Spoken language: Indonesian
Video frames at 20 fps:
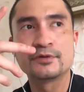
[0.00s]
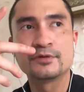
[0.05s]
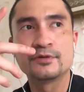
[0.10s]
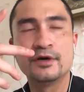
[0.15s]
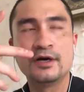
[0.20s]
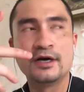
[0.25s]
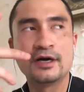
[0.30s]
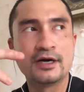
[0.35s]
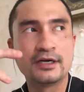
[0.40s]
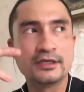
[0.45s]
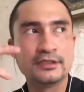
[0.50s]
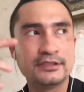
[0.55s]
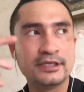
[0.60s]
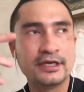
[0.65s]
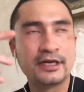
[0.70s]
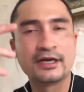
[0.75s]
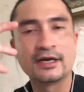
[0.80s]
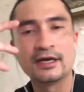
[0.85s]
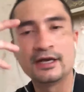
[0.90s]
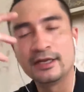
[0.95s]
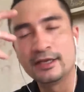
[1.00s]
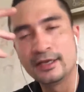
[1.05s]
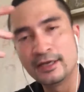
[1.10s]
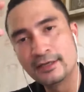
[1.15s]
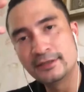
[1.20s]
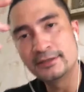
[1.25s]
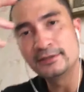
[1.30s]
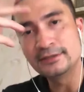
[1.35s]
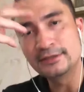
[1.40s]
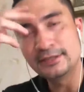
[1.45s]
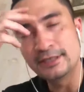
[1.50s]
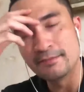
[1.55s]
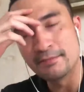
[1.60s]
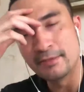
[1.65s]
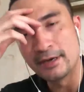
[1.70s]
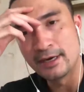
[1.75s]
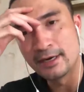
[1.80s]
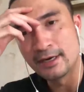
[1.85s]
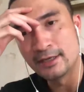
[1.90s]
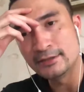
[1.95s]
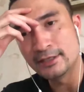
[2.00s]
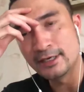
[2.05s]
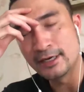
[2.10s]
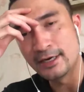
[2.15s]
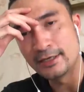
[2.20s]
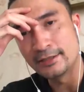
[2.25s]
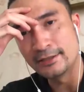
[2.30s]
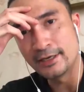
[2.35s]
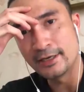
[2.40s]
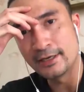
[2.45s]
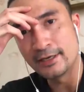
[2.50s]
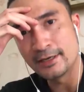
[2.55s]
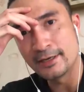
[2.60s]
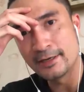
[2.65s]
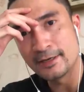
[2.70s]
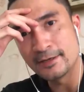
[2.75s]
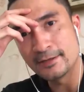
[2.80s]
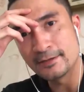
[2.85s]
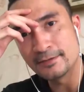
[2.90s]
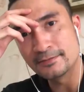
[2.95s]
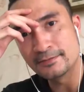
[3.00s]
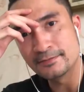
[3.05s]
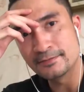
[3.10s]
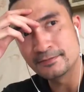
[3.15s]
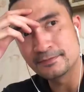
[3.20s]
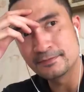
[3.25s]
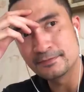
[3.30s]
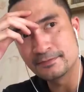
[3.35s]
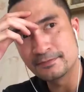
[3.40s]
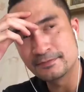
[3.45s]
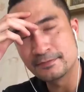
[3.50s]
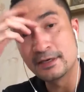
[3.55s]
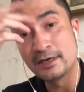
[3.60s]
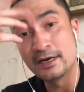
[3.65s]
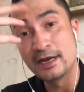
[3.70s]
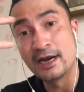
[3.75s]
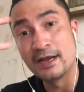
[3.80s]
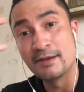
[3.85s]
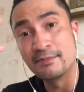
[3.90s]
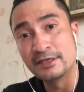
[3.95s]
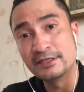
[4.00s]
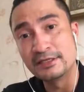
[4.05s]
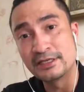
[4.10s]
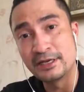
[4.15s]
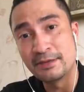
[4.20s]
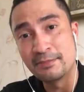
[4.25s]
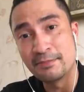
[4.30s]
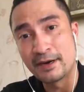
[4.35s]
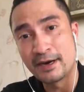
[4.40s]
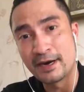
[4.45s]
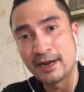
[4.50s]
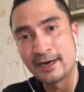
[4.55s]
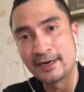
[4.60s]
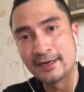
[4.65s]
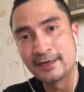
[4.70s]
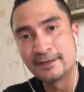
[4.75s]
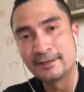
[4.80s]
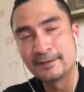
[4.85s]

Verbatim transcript: gue akan share kalian gimana caranya mendalami seni peran.